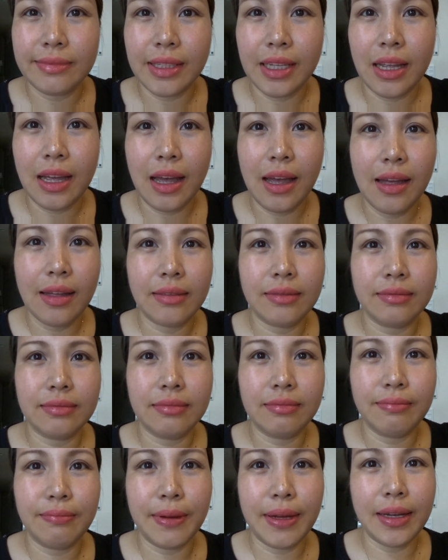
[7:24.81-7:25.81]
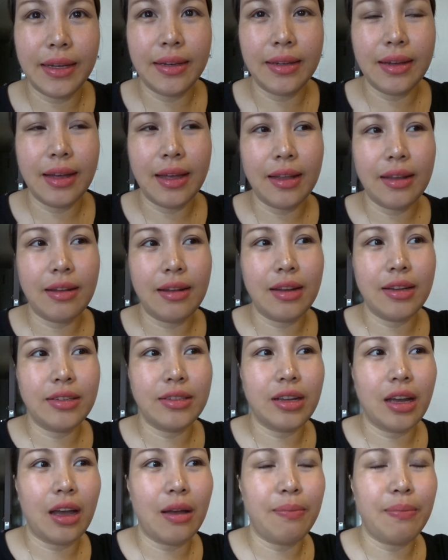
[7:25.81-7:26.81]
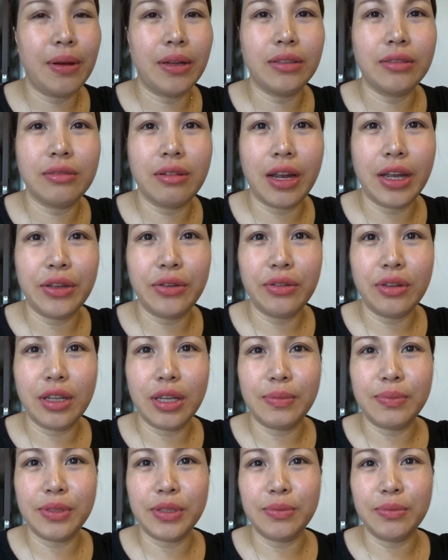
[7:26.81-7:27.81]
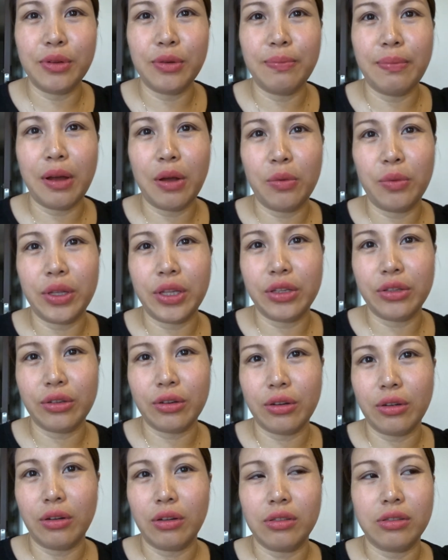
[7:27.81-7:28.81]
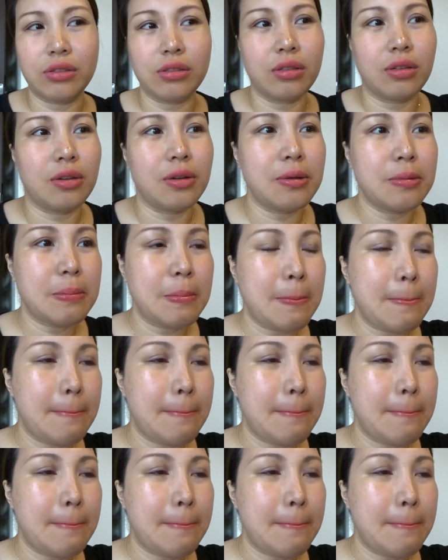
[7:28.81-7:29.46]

Yan. Pang ano lang siya kapag dry yung lips mo pang winter also.